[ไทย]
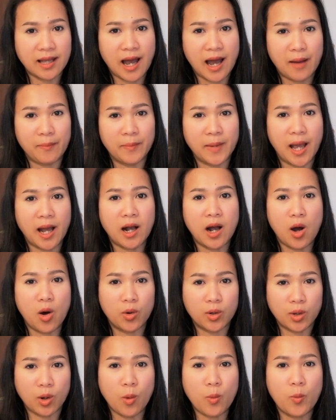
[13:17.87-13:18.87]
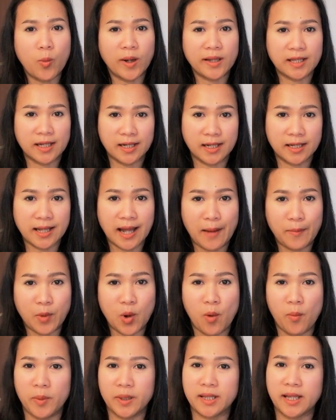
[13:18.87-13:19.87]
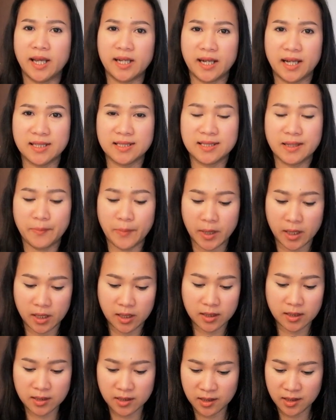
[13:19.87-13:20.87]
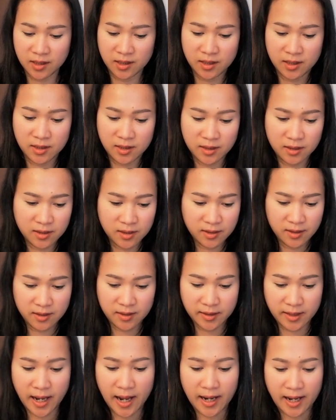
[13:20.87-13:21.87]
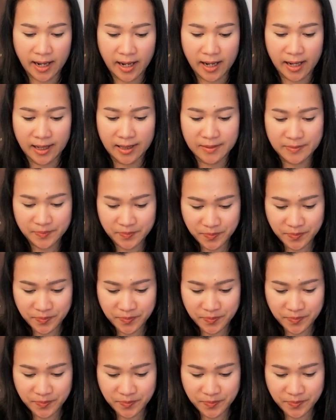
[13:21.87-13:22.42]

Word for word: ธรรม และเคารพวัฒนธรรมของประเทศนั้นเสมอ เนี่ยแหละค่ะ